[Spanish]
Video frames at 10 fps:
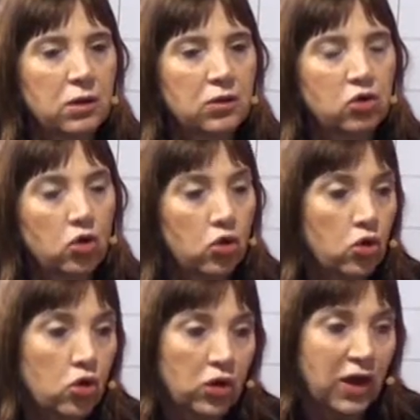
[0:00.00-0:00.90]
todo
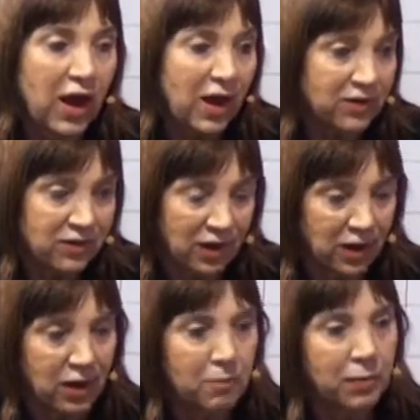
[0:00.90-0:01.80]
lo que hace
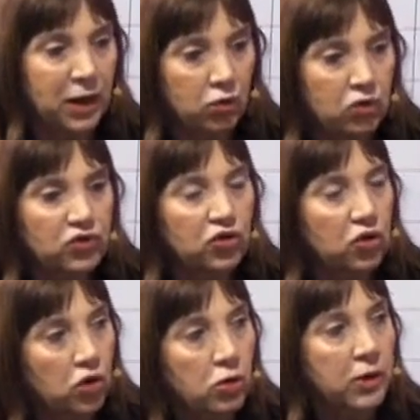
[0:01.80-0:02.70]
en perjuicio
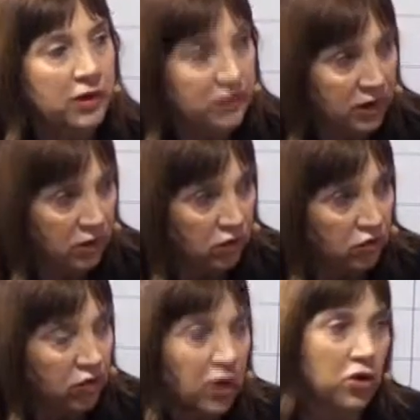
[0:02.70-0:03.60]
de los
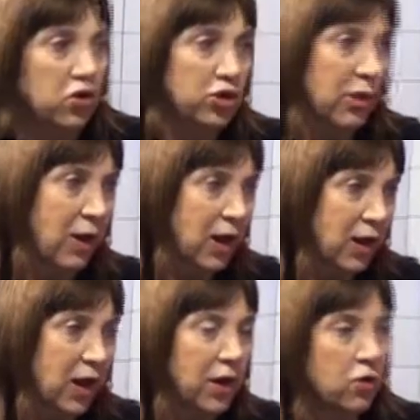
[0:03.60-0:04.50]
vecinos, que es no
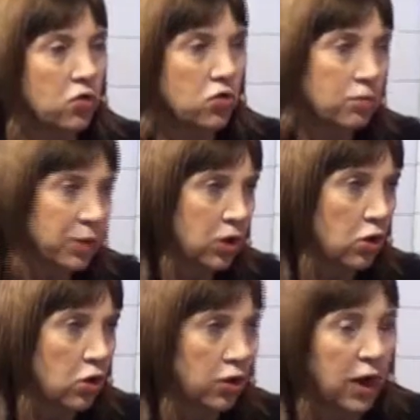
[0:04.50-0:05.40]
trabajar, no cumplir los
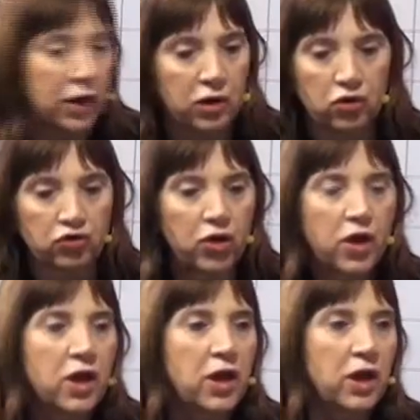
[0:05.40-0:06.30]
horarios,
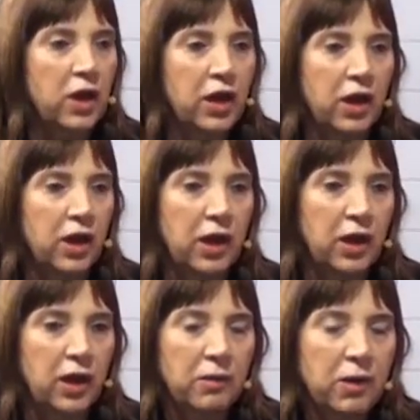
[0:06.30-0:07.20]

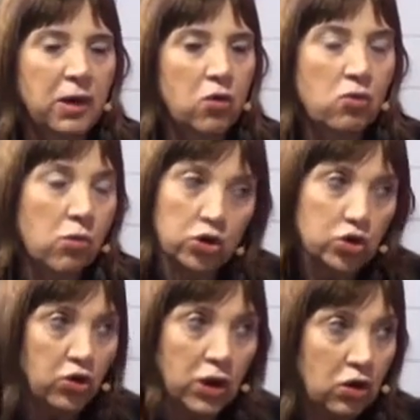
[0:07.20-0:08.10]
eh, un
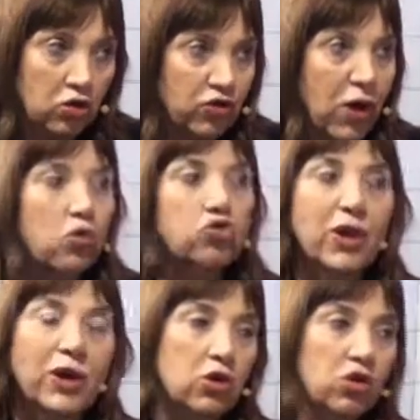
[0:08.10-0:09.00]
montón de cosas,
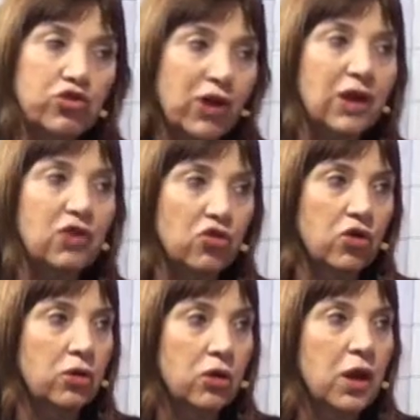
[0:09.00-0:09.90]
usar cosas que son